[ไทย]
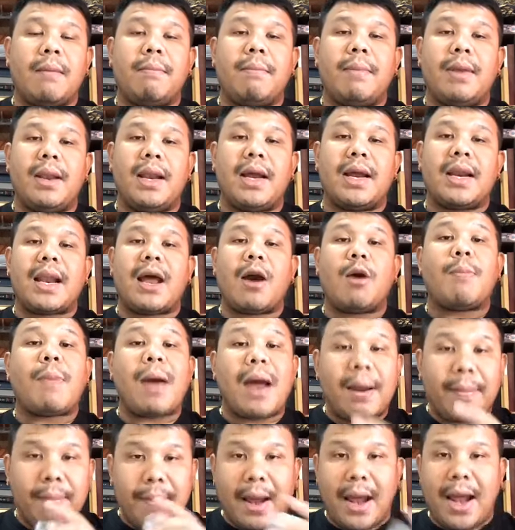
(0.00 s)
มีเรื่องเล่า
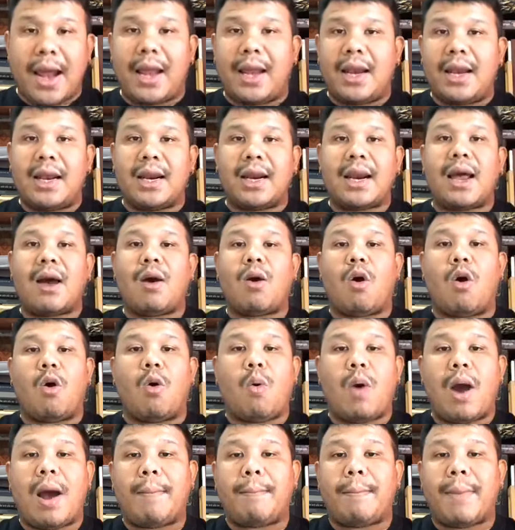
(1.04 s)
มากมายเรื่องเล่าของ
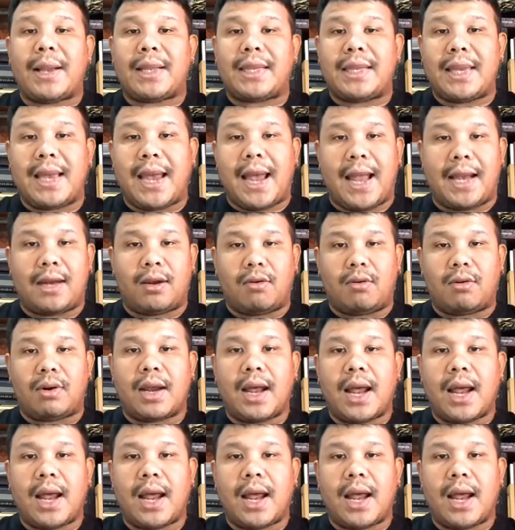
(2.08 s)
ความปาฏิหาริย์ของ